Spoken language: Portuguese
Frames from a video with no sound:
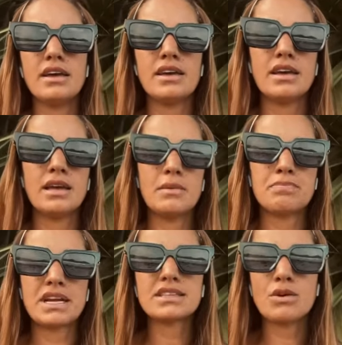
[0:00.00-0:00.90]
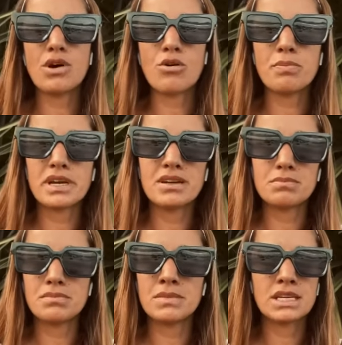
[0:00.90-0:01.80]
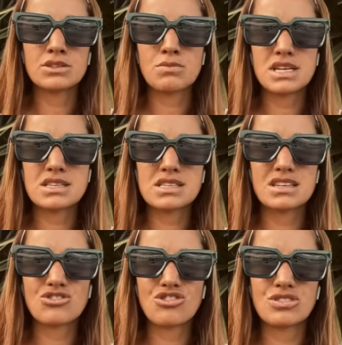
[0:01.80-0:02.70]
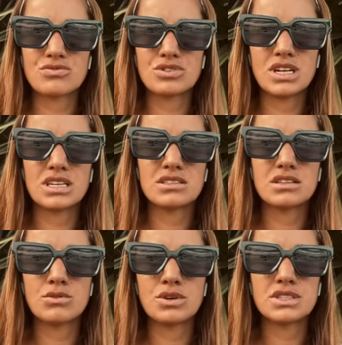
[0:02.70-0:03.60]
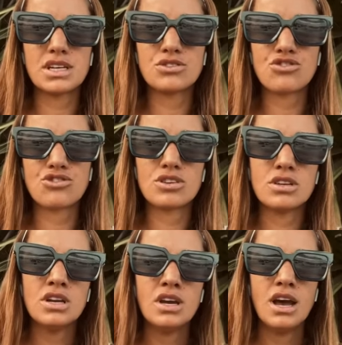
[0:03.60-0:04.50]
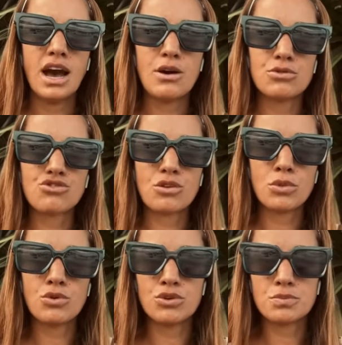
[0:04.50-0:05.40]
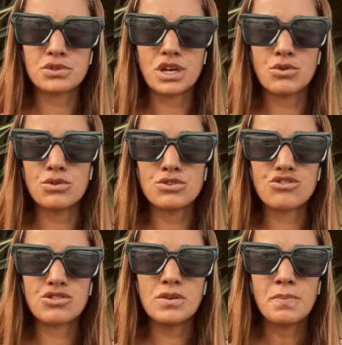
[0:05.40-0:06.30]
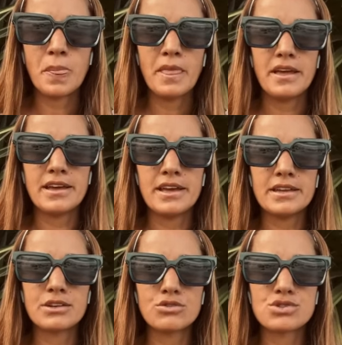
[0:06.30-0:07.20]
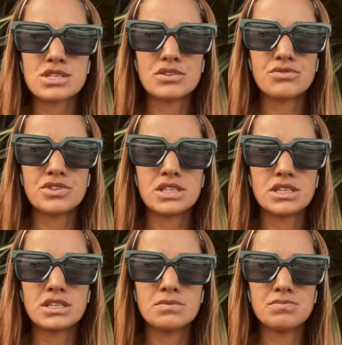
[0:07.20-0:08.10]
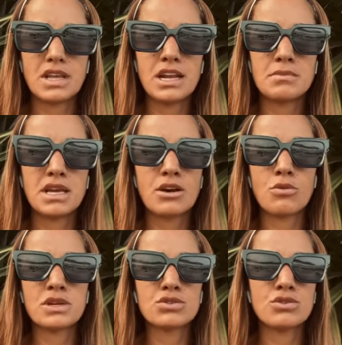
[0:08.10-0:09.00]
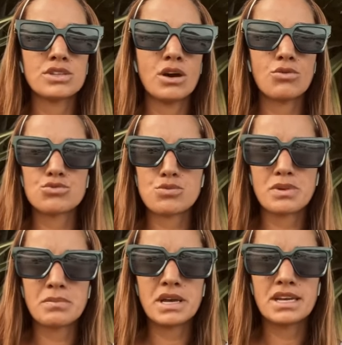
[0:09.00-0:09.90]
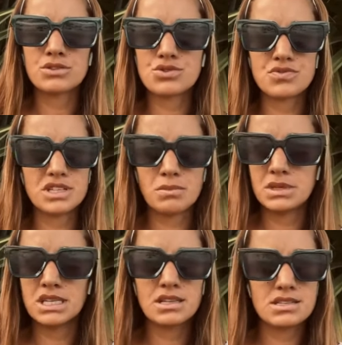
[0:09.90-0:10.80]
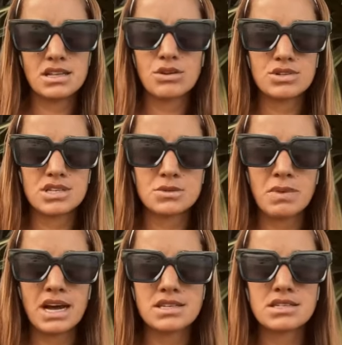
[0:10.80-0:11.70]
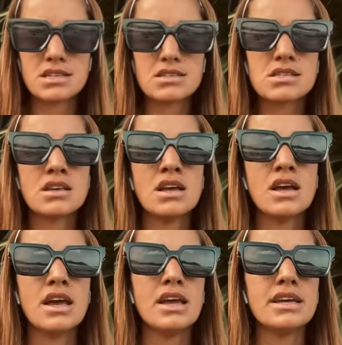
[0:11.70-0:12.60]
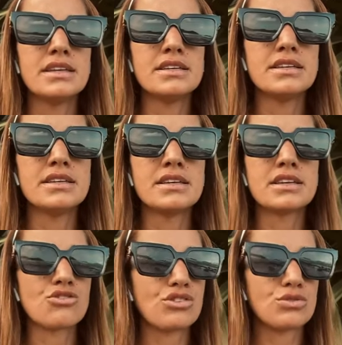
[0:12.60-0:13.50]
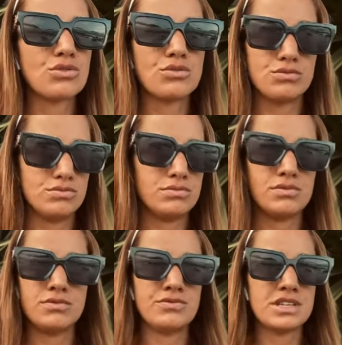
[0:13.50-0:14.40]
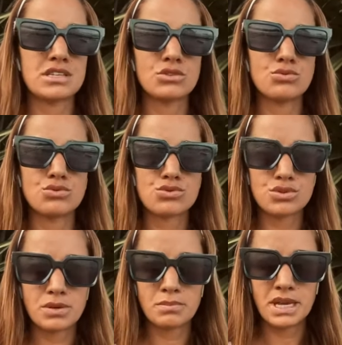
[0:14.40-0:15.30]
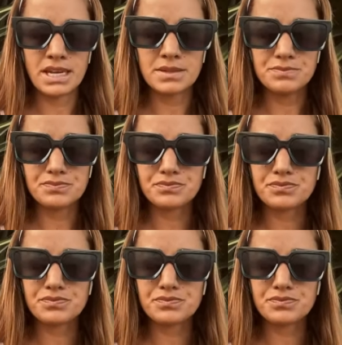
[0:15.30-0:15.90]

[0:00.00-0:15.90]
é, para ter um acompanhamento mais assertivo, né? Então eu entendi aonde que o meu corpo está hoje. É, inclusive ele me recomendou né, alguns suplementos, vitaminas, né, coisas básicas e que eu já estou fazendo uso também.